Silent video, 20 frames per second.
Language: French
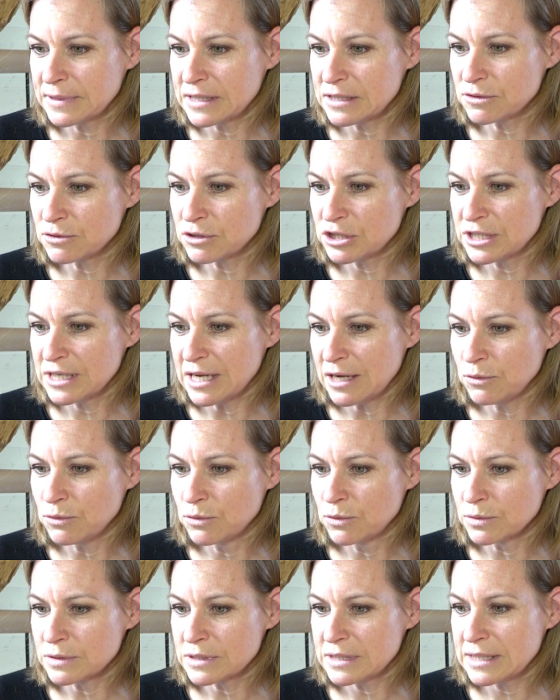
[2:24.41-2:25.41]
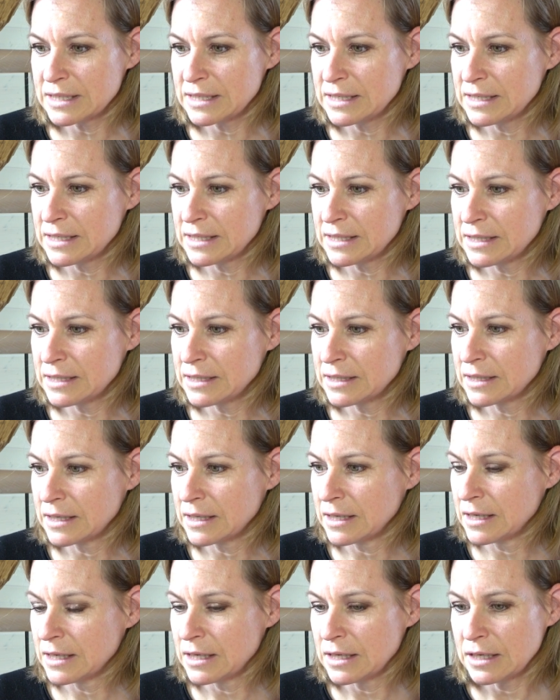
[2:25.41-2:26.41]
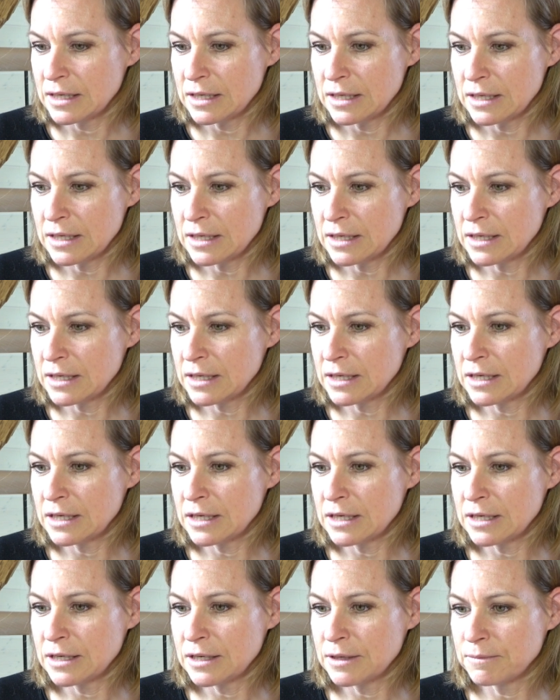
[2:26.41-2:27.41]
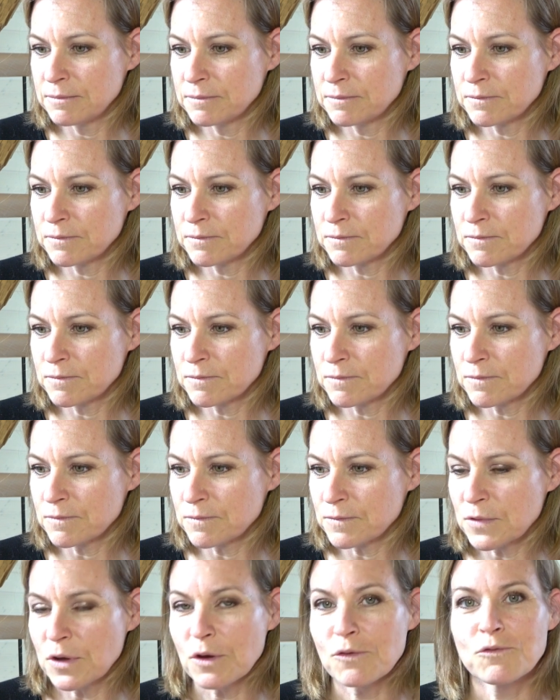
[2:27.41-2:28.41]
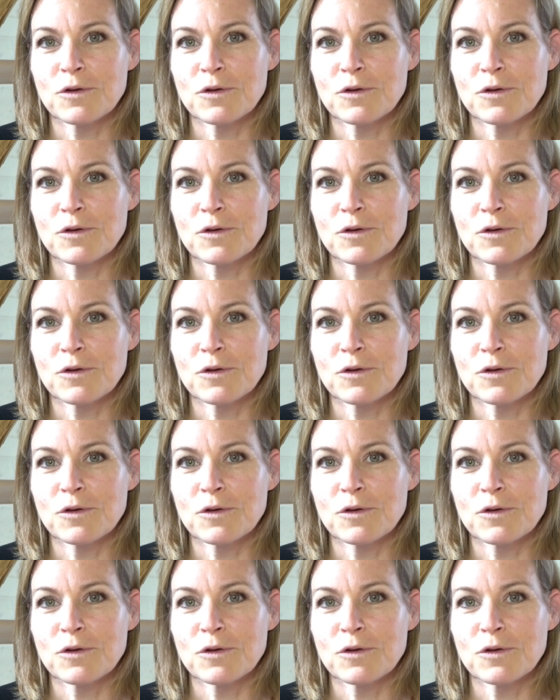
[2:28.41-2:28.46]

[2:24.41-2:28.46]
Qu'est-ce que j'ai à lui conseiller Et hum,